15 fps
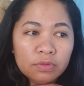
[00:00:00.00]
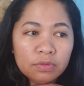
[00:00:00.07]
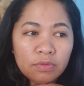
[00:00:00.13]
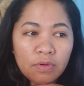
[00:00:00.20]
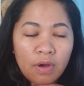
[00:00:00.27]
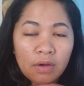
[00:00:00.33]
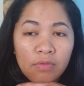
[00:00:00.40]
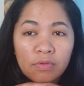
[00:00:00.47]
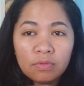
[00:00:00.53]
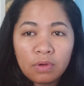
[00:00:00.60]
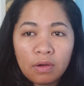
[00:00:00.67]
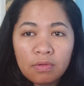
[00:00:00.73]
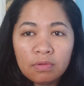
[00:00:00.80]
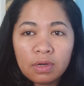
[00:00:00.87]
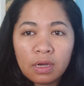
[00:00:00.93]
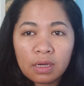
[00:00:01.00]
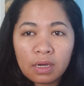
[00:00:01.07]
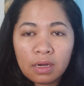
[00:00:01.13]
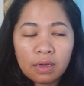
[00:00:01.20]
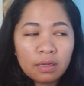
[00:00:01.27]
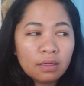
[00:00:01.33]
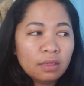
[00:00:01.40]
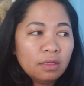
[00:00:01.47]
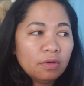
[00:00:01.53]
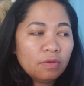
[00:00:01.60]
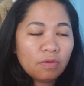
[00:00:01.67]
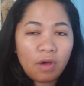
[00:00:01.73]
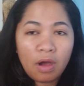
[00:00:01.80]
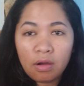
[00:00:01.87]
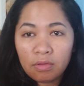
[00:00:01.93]
So, akong una-una nga,
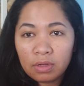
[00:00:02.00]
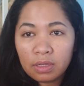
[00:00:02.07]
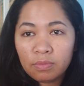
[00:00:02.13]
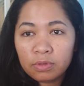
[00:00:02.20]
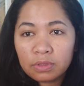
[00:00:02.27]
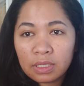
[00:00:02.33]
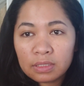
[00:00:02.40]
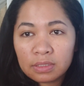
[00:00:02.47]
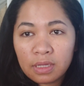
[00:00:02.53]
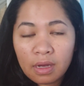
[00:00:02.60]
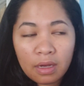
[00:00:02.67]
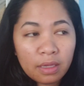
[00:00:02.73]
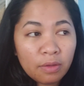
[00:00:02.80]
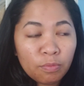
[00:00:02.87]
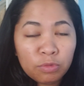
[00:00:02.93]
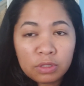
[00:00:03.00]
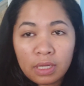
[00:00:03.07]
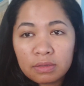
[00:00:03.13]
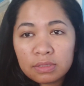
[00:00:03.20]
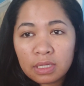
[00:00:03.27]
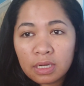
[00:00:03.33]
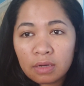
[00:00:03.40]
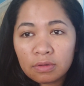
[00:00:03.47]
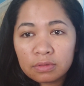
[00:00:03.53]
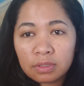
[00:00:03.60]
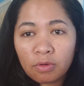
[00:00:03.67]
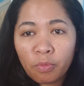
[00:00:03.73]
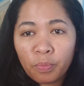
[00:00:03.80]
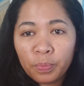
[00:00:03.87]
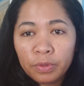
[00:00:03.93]
ug akong ibutang sa, ibutang sa anak ko sa
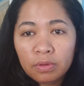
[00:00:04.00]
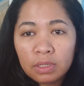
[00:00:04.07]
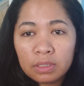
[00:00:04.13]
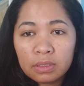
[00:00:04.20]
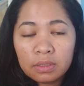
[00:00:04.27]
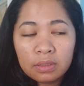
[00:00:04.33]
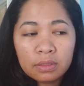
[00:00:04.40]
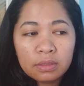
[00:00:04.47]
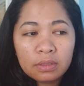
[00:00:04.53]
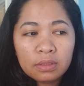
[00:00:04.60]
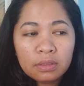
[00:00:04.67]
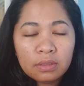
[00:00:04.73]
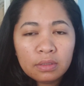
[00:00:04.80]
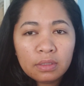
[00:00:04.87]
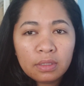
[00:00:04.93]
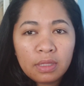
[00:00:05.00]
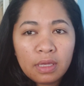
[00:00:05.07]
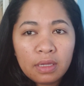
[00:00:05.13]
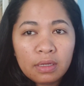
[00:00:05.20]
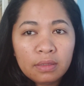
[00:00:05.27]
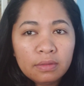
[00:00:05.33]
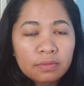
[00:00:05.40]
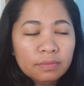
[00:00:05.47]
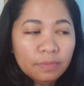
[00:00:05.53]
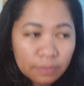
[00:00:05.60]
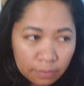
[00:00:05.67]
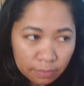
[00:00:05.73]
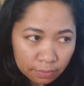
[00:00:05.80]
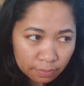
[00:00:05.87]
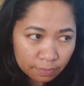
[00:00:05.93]
computer, then,
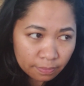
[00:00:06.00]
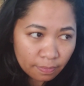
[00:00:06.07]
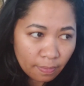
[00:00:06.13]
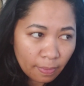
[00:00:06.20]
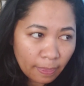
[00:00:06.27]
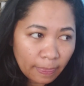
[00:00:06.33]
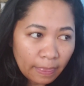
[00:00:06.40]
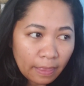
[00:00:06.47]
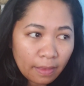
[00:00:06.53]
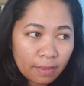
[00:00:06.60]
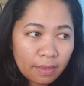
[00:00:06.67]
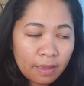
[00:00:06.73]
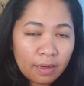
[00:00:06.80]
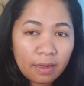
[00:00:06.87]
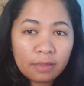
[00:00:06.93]
then,